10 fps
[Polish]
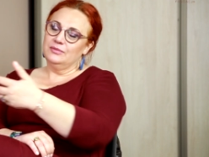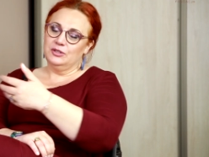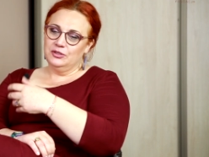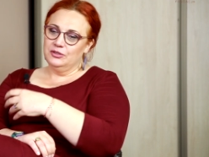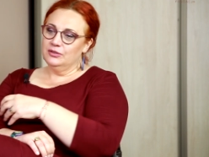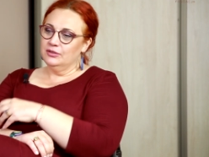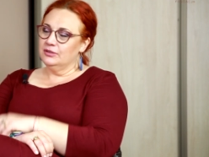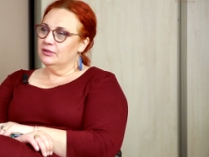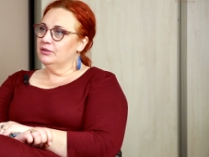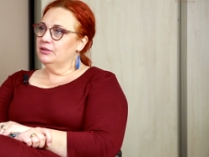rzeczy
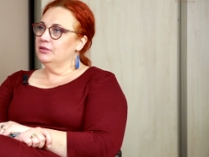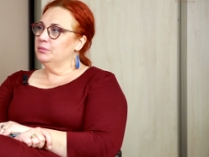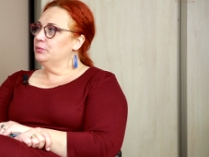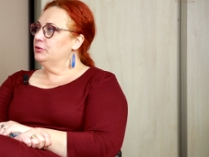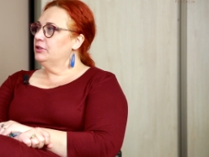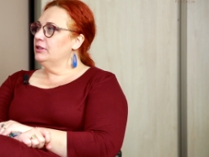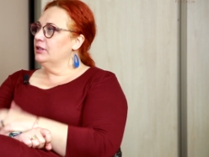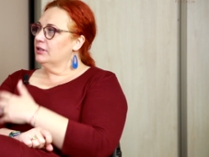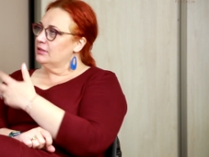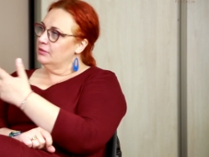to później
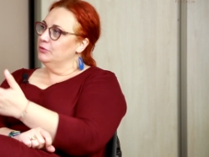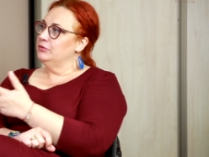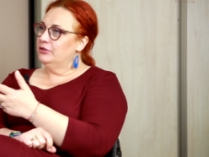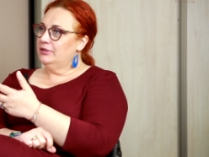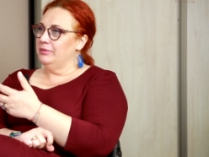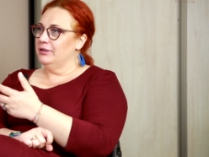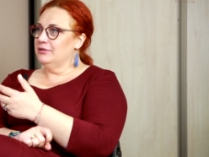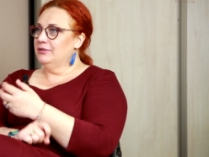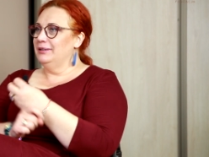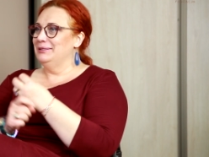nie chcę mówić za
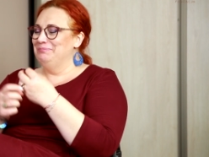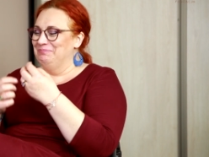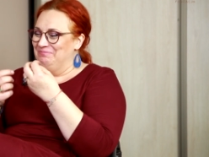bardzo, ale.